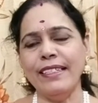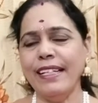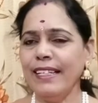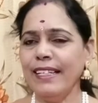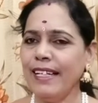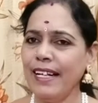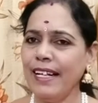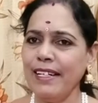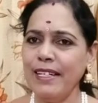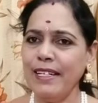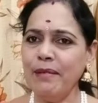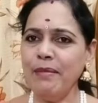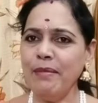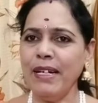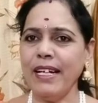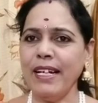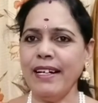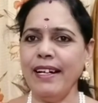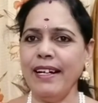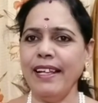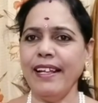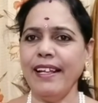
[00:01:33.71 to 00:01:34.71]
என் நன்றி
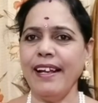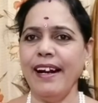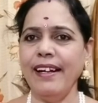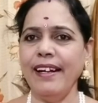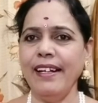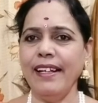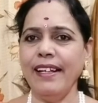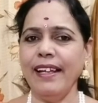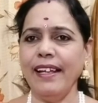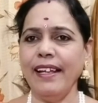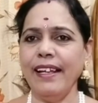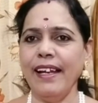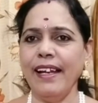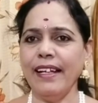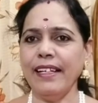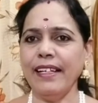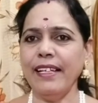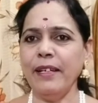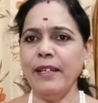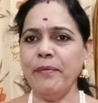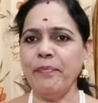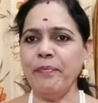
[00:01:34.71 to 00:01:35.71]
மலர்களை
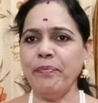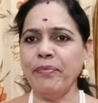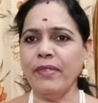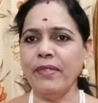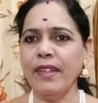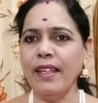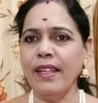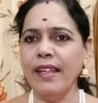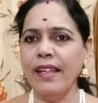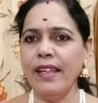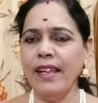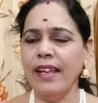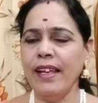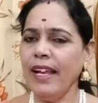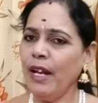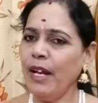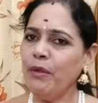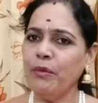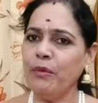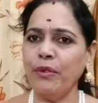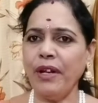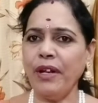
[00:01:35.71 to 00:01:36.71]
காணிக்கையாக்கி
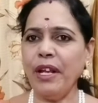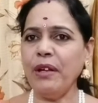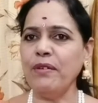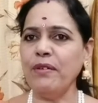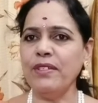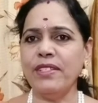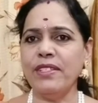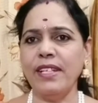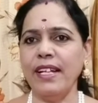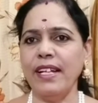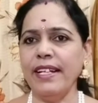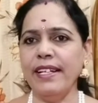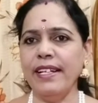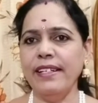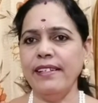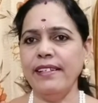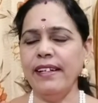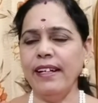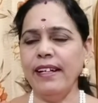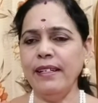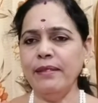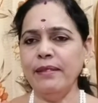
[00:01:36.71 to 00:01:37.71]
என் உரைக்குள்
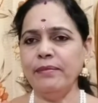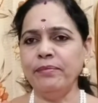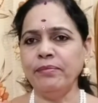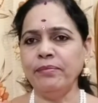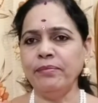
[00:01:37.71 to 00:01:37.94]
செல்கின்றேன்